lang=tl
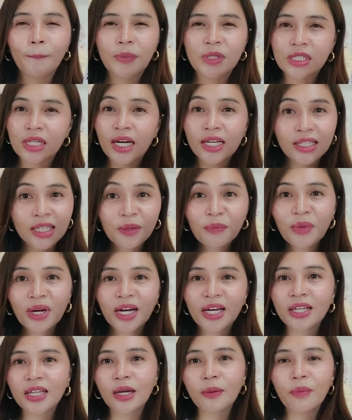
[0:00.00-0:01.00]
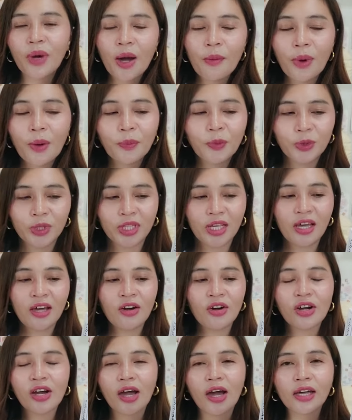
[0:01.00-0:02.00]
Sa ating mga
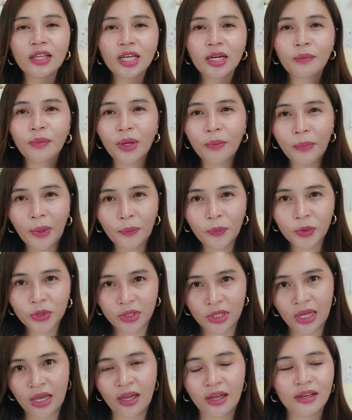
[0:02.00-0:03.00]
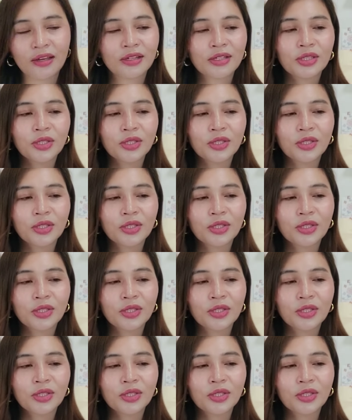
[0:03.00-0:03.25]
nagpapaputi or adik magpaputi.